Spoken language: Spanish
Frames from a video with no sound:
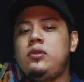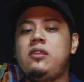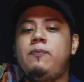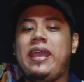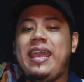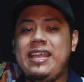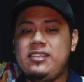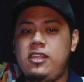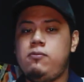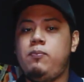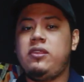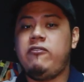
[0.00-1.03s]
unas pequeñas
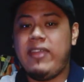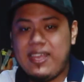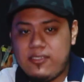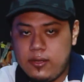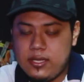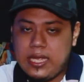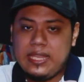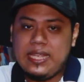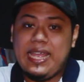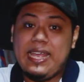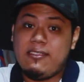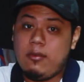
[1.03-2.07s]
especificaciones que
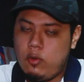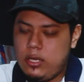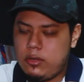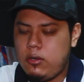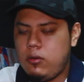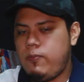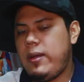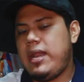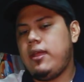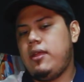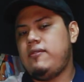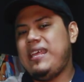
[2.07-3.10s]
tiene este monitor
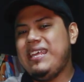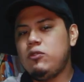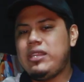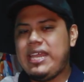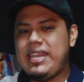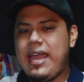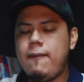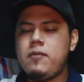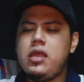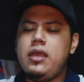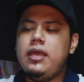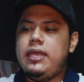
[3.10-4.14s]
para que se den una idea.
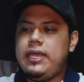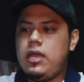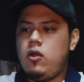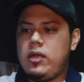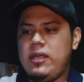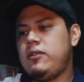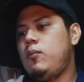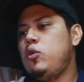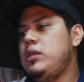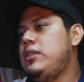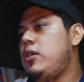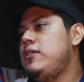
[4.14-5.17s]
Y creo que este
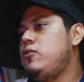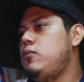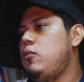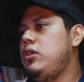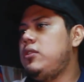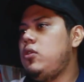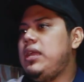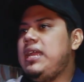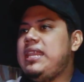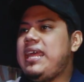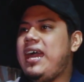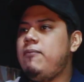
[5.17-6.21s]
monitor es un monitor
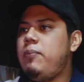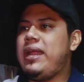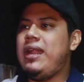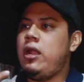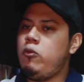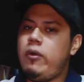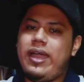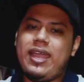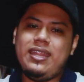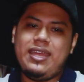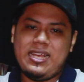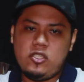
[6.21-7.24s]
ideal para la nueva
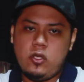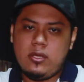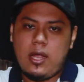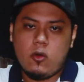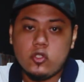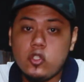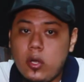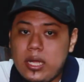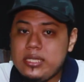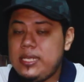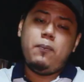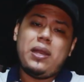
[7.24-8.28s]
generación de
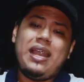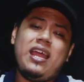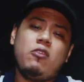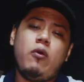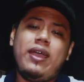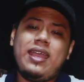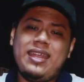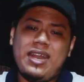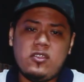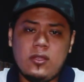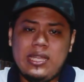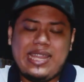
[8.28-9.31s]
consolas y para la nueva
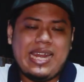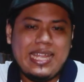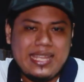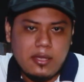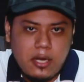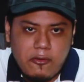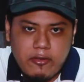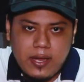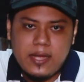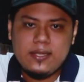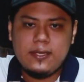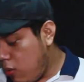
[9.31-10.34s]
generación de tarjetas gráficas.